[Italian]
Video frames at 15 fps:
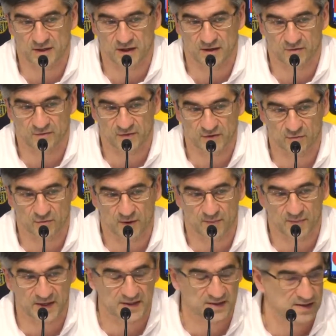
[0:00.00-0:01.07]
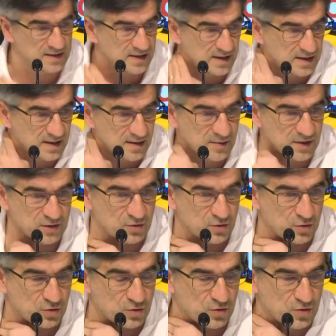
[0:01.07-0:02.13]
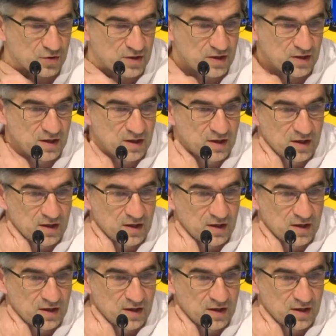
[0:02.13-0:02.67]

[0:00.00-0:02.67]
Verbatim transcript: che hanno fatto una parte di allenamento con noi.